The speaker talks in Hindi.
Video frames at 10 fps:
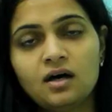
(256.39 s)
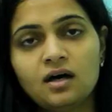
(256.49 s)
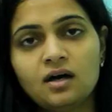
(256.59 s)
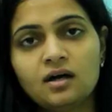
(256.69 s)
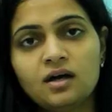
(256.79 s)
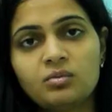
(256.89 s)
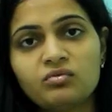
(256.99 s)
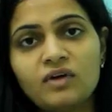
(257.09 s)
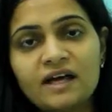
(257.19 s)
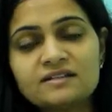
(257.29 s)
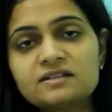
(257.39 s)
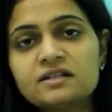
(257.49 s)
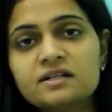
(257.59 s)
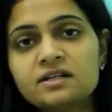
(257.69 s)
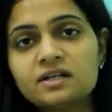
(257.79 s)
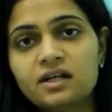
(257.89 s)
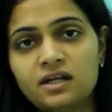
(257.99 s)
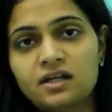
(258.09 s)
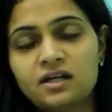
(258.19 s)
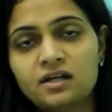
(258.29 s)
अगर आप वैक्सीनेटेड
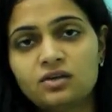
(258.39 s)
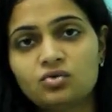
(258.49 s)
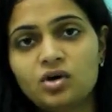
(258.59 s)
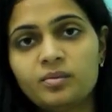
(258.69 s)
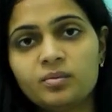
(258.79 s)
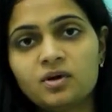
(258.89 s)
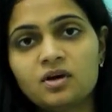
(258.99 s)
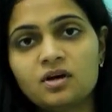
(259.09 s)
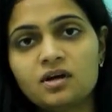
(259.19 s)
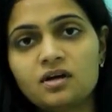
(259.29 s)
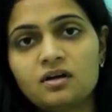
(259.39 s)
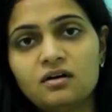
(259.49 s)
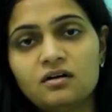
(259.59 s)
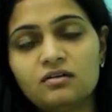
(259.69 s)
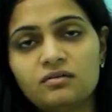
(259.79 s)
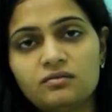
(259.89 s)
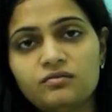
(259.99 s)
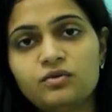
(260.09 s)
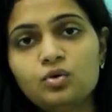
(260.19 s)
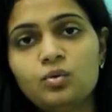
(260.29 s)
नहीं है तो आप अपना
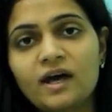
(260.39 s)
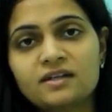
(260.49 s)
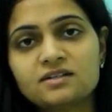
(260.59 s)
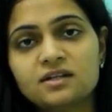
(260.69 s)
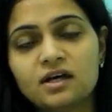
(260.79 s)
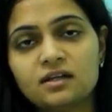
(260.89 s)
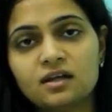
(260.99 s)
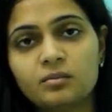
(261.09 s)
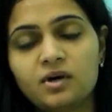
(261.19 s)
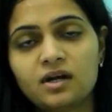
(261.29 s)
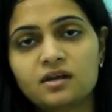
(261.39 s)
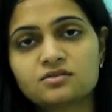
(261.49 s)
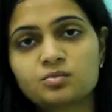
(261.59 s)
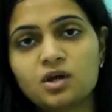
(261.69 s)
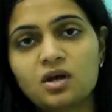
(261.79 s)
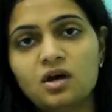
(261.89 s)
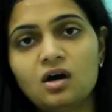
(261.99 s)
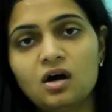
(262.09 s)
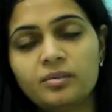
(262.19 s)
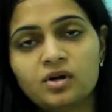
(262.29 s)
फ्लू वैक्सीन आते हैं मार्केट्स में
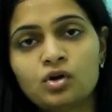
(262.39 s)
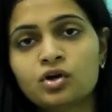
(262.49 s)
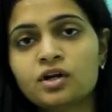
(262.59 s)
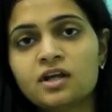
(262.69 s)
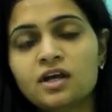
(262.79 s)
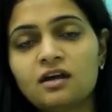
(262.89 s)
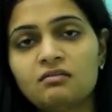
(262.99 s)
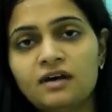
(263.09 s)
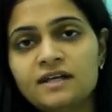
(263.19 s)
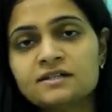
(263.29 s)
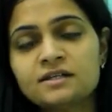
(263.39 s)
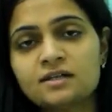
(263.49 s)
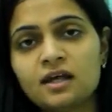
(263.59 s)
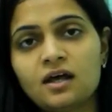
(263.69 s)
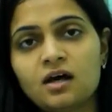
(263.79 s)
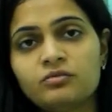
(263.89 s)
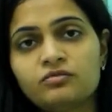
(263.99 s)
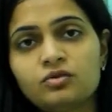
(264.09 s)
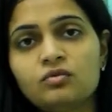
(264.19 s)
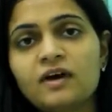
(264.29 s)
अपने डॉक्टर की एडवाइस से आप
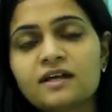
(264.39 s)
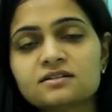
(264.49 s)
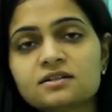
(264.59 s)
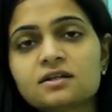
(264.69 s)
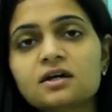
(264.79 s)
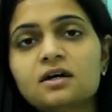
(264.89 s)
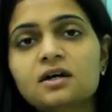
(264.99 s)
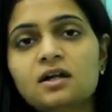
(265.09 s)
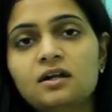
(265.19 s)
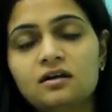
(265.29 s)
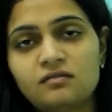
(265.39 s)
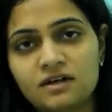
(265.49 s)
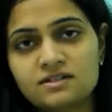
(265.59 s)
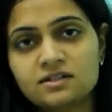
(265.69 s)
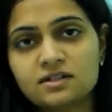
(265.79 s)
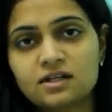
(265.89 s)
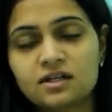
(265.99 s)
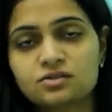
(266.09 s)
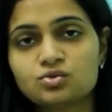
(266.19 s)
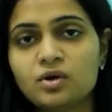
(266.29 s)
फ्लू वैक्सीन लगवा सकते
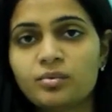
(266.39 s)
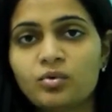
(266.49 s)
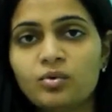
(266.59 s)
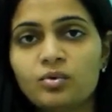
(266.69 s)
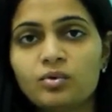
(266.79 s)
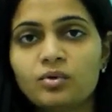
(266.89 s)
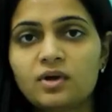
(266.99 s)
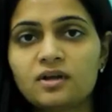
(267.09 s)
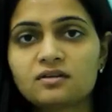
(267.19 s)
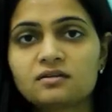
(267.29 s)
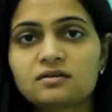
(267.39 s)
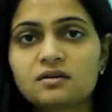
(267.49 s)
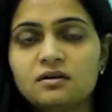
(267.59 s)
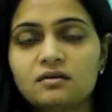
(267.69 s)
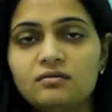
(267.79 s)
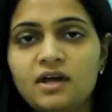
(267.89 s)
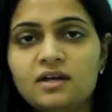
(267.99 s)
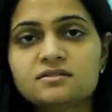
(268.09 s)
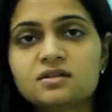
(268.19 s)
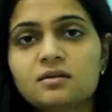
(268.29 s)
हैं जो आपको इस
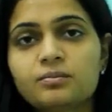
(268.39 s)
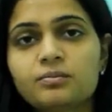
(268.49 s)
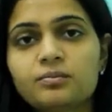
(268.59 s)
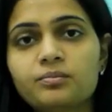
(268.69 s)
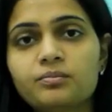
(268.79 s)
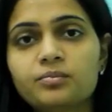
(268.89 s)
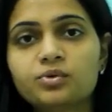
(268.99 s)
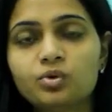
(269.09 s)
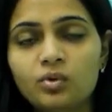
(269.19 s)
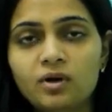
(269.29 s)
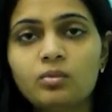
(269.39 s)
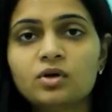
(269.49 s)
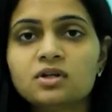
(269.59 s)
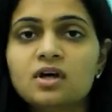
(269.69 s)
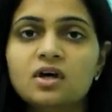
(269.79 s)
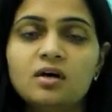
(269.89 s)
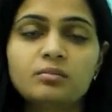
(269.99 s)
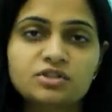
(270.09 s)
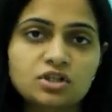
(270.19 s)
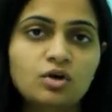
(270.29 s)
वायरस से थोड़ा बहुत
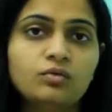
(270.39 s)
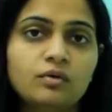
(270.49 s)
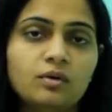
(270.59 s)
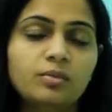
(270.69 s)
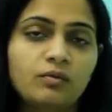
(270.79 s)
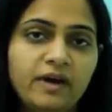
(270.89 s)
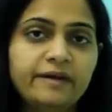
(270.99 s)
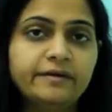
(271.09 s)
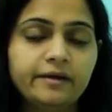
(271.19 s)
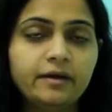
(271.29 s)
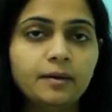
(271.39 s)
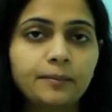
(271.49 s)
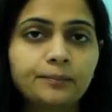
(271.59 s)
बचाव प्रोवाइड करेगा